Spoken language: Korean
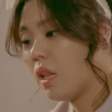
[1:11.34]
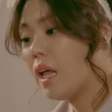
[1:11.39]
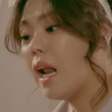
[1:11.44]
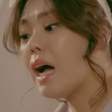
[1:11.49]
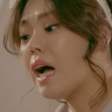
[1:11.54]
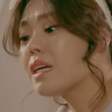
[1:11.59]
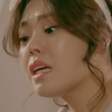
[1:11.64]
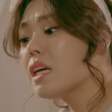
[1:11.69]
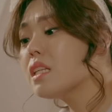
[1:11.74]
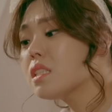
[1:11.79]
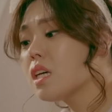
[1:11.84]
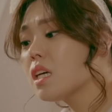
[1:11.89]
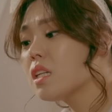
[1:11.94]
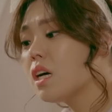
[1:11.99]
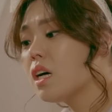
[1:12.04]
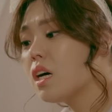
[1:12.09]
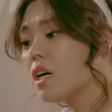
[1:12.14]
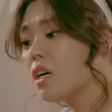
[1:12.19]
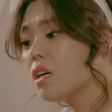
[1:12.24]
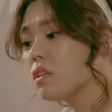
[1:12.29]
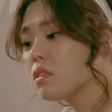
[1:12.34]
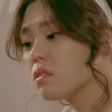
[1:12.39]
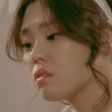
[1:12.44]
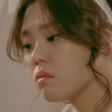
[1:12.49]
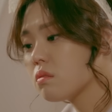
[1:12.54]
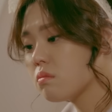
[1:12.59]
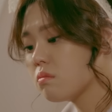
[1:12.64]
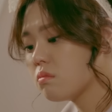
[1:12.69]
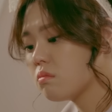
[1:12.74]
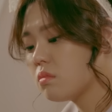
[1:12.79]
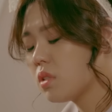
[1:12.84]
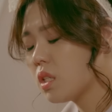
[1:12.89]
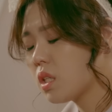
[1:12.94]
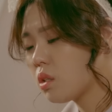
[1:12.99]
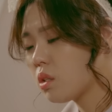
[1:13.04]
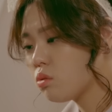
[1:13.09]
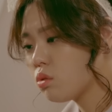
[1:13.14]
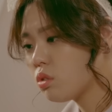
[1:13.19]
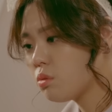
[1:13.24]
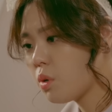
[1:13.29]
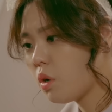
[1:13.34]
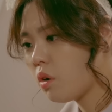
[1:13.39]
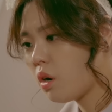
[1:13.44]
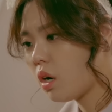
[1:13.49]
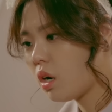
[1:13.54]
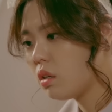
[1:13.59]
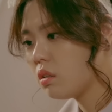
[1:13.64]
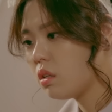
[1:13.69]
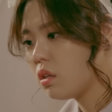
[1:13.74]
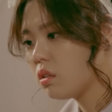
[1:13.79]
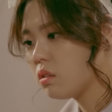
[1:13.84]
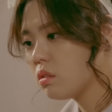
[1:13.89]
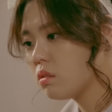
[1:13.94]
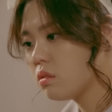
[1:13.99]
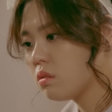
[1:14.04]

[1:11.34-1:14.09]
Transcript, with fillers: 난 안 괜찮아. 내 자존심이 허안 해.